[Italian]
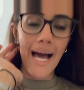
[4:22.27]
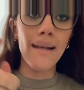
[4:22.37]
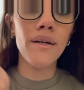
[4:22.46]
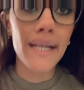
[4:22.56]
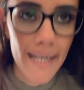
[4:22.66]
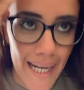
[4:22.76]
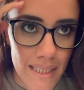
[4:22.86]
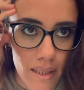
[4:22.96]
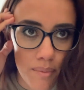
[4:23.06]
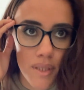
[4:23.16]
Allora
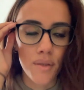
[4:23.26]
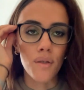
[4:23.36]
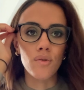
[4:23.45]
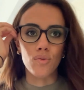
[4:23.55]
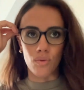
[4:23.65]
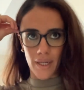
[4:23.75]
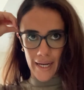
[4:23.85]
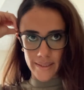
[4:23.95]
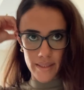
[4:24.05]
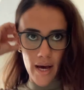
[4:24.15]
ragazze, mi sono
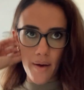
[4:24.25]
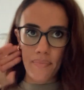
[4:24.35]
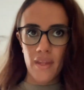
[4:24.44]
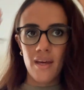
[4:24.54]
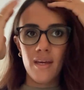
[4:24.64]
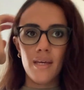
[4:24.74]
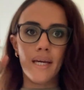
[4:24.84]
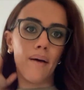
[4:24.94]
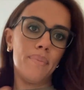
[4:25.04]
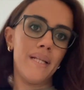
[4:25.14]
truccata, i
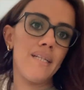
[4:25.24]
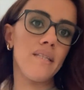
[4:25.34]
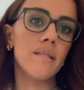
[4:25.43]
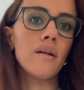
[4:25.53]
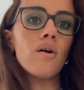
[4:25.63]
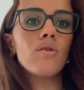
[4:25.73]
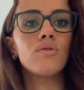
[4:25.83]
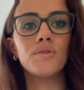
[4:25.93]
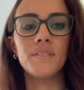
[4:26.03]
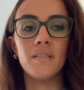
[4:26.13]
capelli li terrò
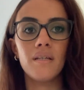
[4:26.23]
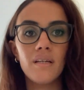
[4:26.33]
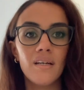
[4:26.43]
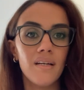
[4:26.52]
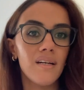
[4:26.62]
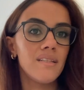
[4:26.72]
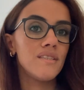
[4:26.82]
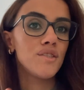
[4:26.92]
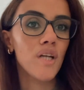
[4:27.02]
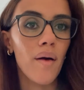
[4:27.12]
così, eh,
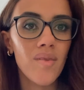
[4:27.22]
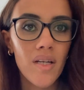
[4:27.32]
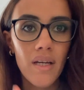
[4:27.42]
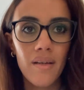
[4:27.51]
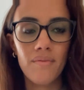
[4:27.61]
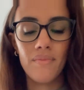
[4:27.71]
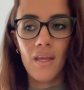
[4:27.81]
diciamo che